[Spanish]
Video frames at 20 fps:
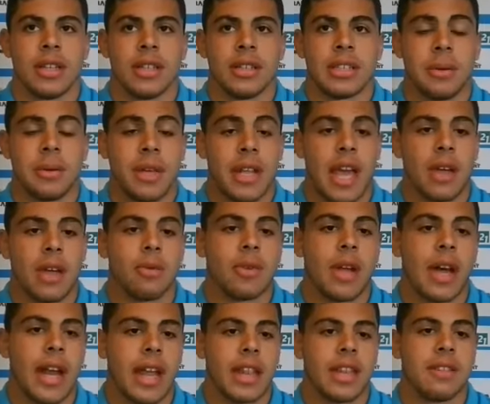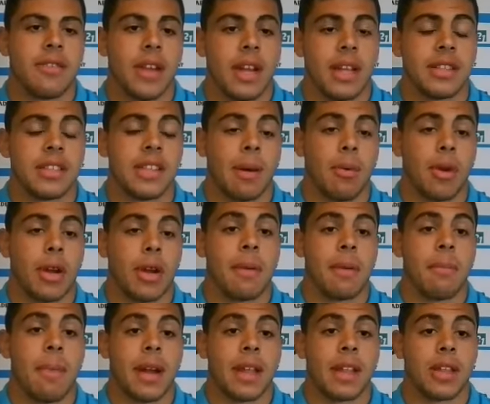Si bien hay una gran diferencia por ahí
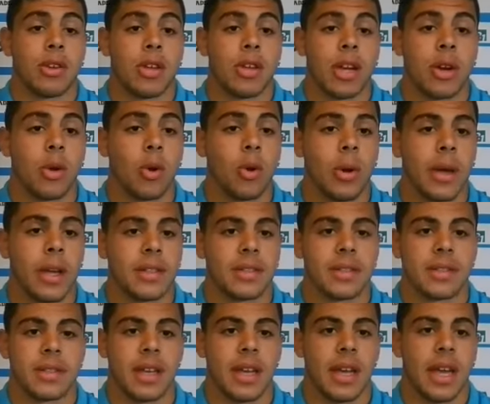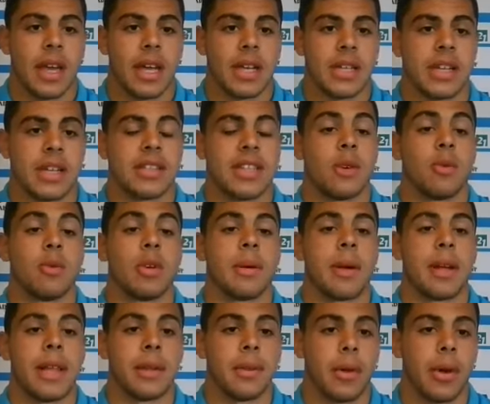en partidos de clubes, eh, ya sea en un
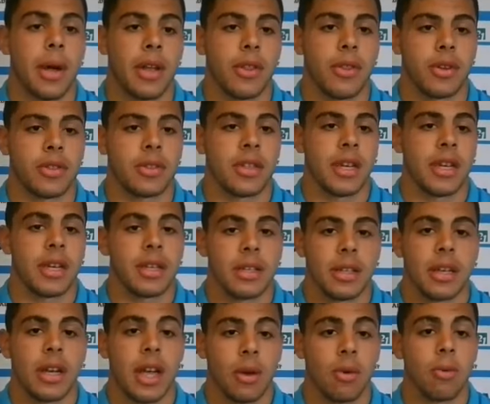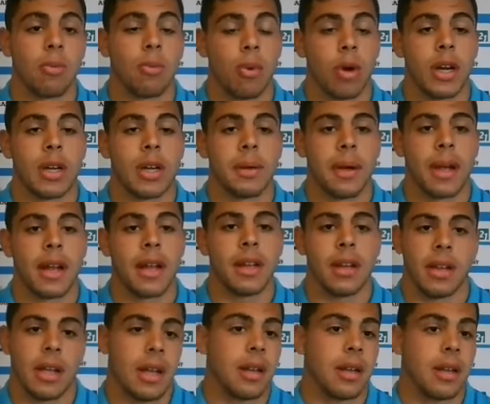nivel de top 14, que es un buen nivel,
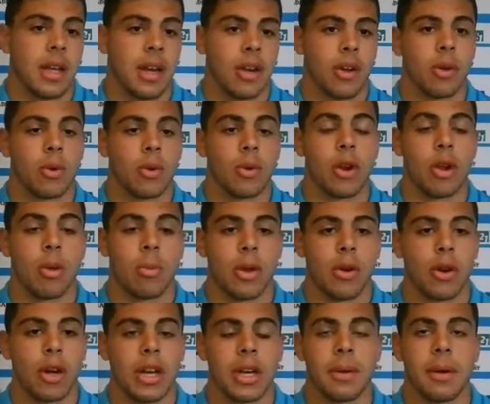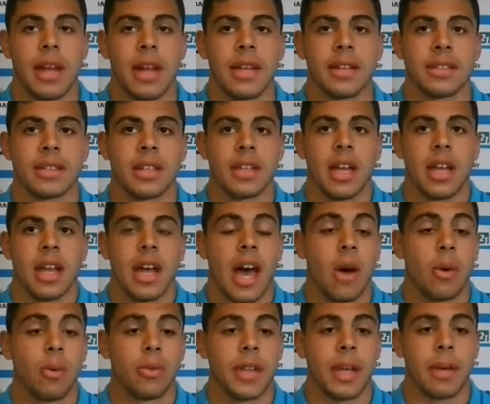creo que uno de los mejores niveles,
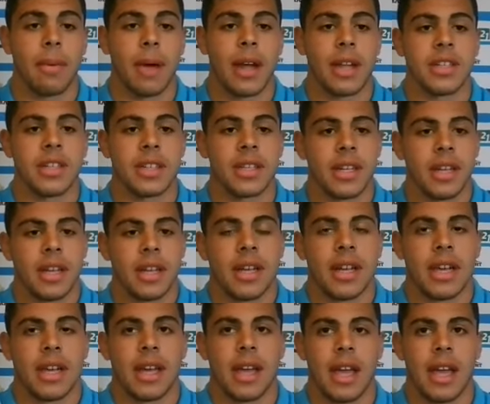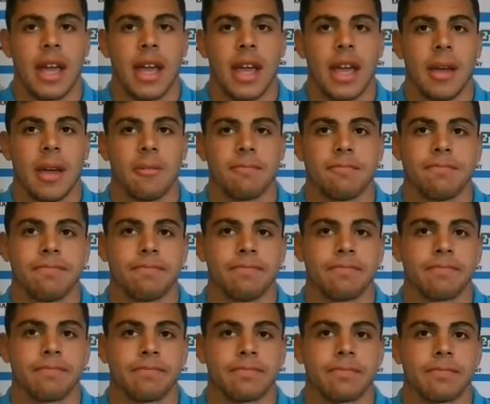a un test match,
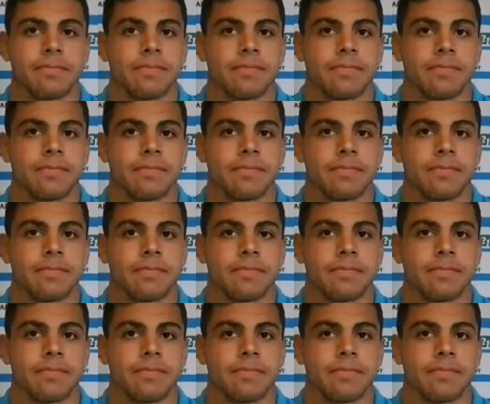em,